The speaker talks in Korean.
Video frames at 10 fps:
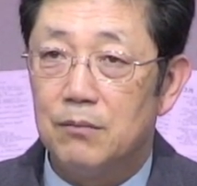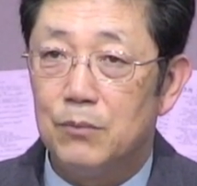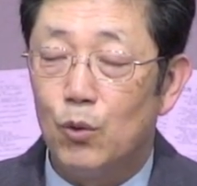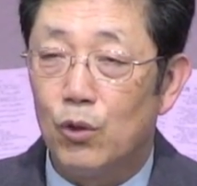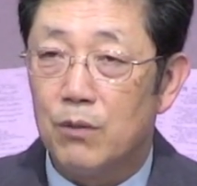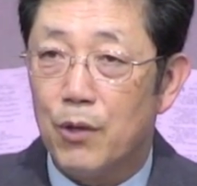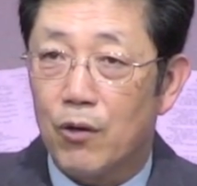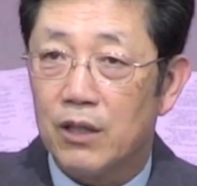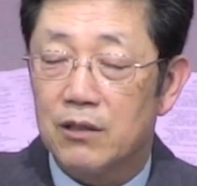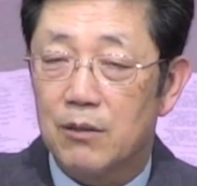욕이 몇
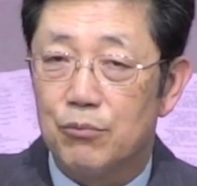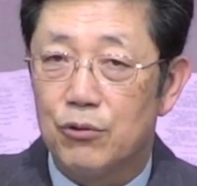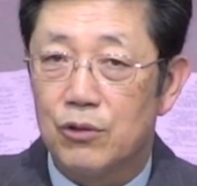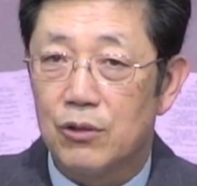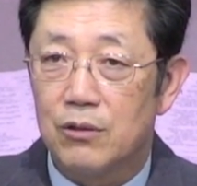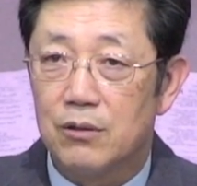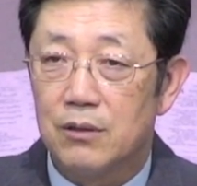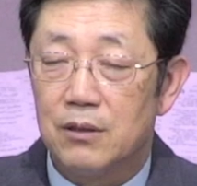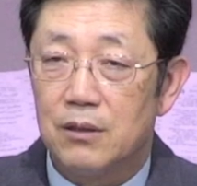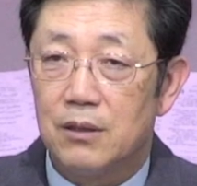가지가 붙죠.
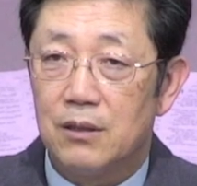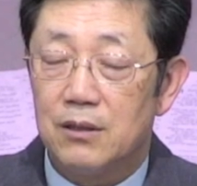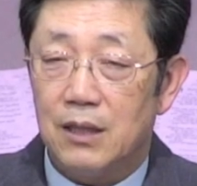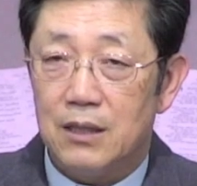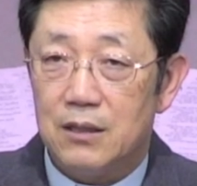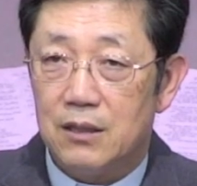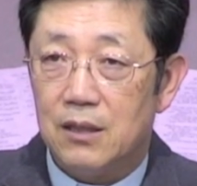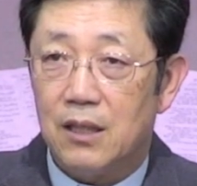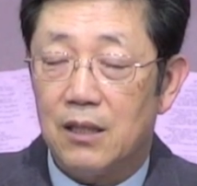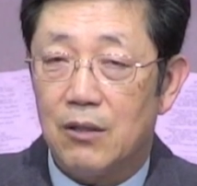야이
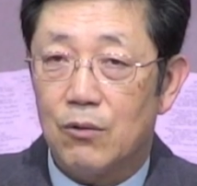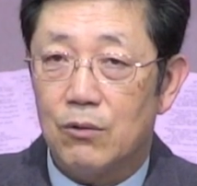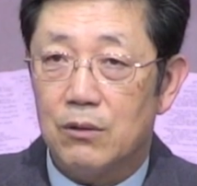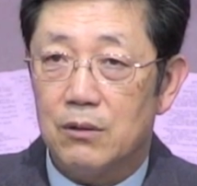지랄하고